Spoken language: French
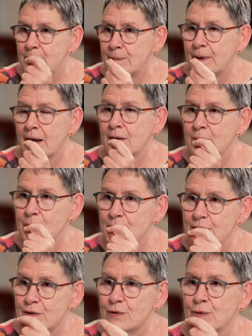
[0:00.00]
plein de
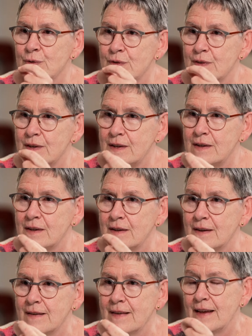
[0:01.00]
petites choses qui...
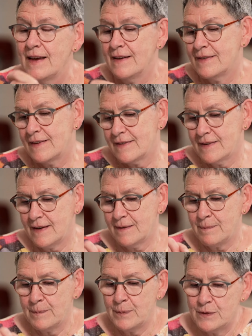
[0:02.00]
Et c'est ces
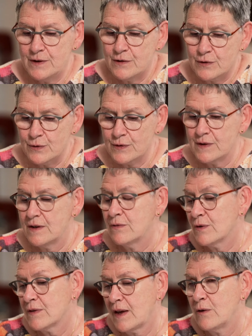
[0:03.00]
petites choses qui
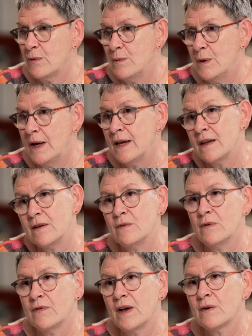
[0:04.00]
vont s'accumuler, qui
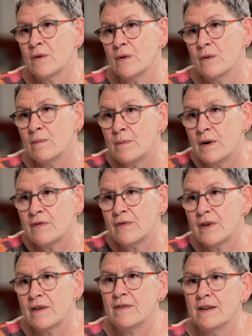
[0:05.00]
vont faire que,
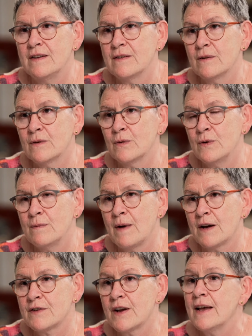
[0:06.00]
pof, il va descendre une
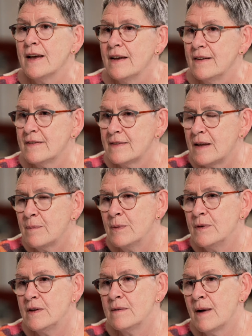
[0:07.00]
marche. Et cette
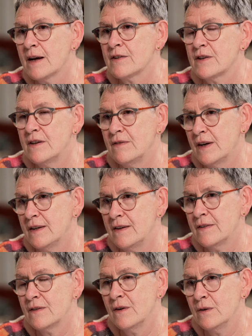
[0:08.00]
petite marche qui va
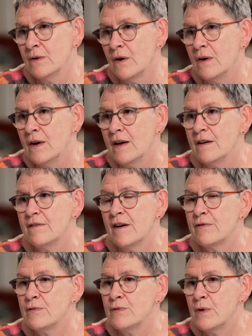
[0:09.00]
descendre
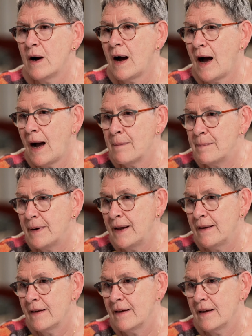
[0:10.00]
va vous
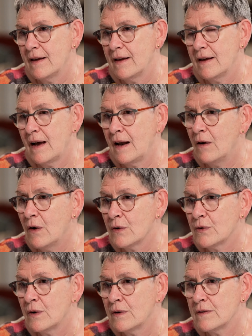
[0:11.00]
rappeler à
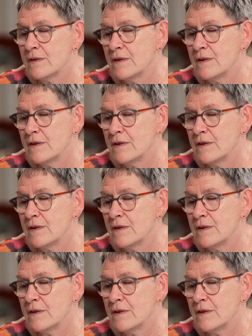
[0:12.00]
l'ordre.